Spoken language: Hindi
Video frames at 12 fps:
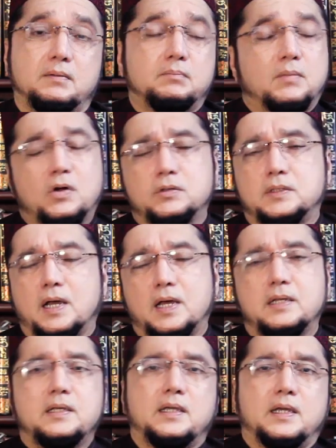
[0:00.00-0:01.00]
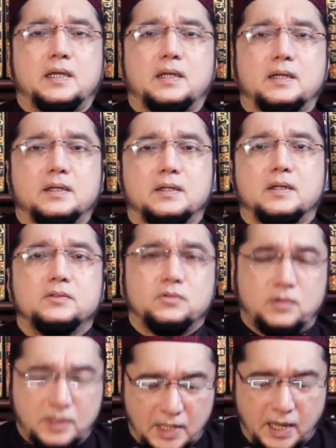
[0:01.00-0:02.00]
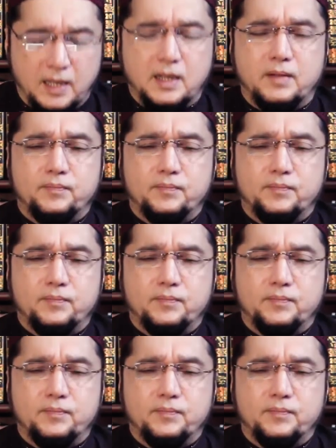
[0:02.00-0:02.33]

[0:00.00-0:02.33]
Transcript: मौत आनी है तो क्या